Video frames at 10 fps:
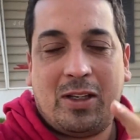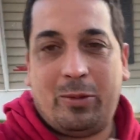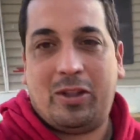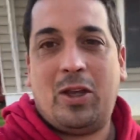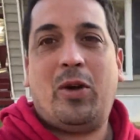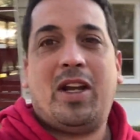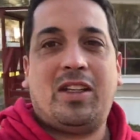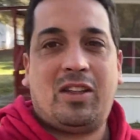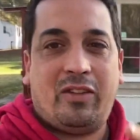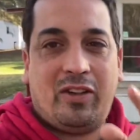video quédate
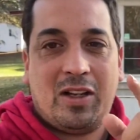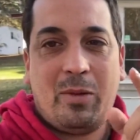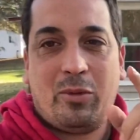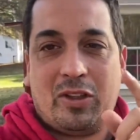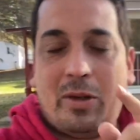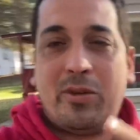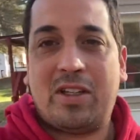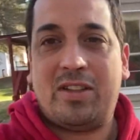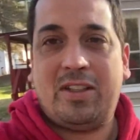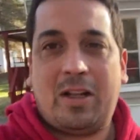hasta el final porque te vamos a
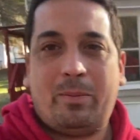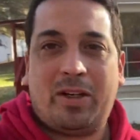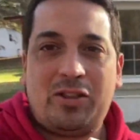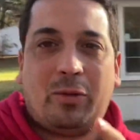decir el precio